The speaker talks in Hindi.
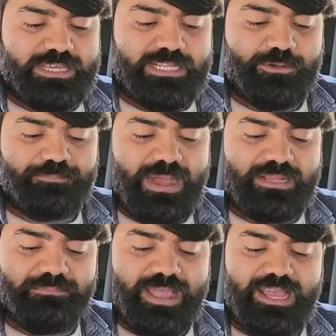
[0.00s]
ये
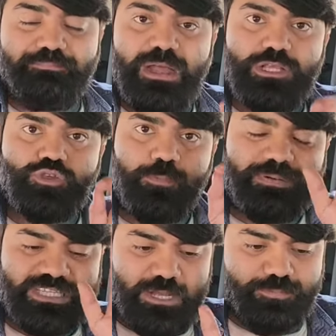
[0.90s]
मैं बाईस सौ
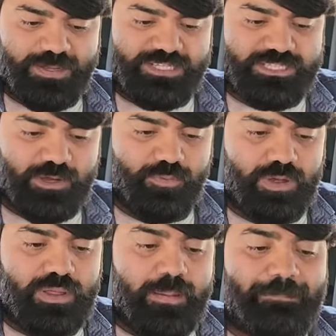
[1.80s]
पचास रुपए जीता
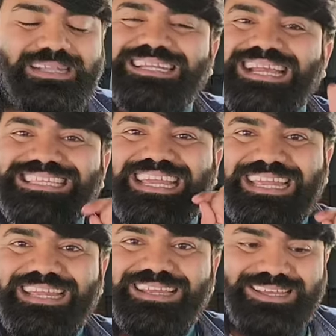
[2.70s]
हुआ बट कैसे
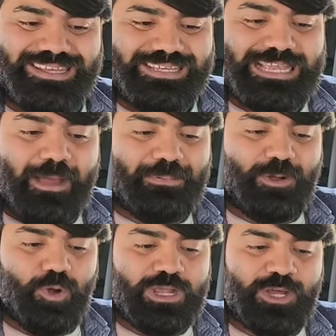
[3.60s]
यहाँ पर
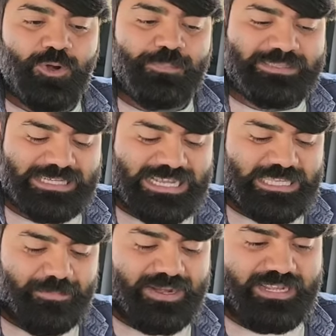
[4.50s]
लोग करोड़पति
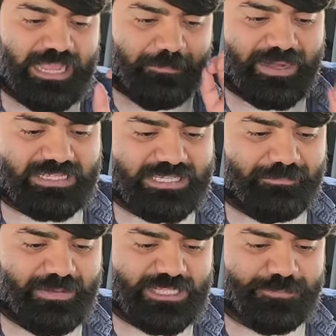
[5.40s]
कैसे बनना है यहाँ पर आते हैं
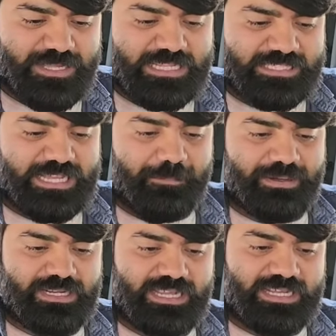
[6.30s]
मैच पे जाते हैं यहाँ
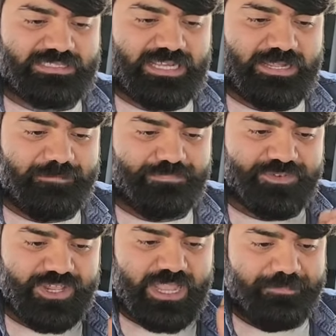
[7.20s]
पर क्लिक करते हैं
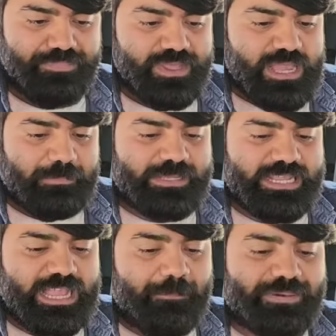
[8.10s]
ठीक है अब
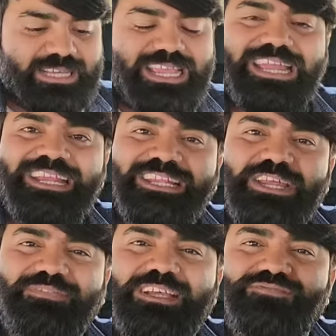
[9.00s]
देखिए यहाँ पर देखिए
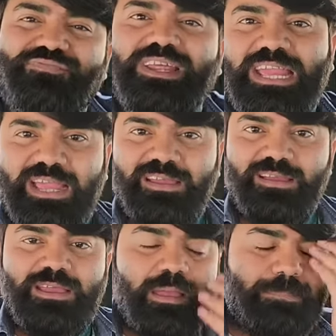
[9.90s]
एंट्री फीस फ्री है
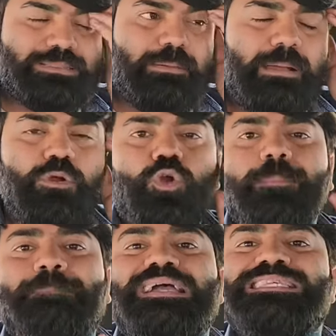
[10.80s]
मतलब आपको
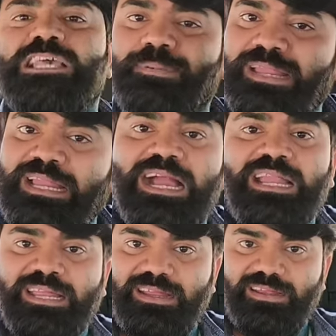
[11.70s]
कोई पैसे भी नहीं
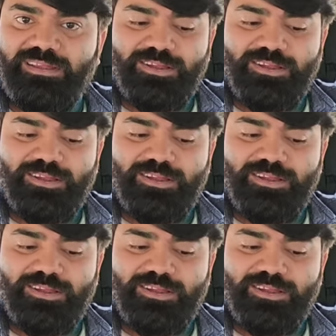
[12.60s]
लगाने हैं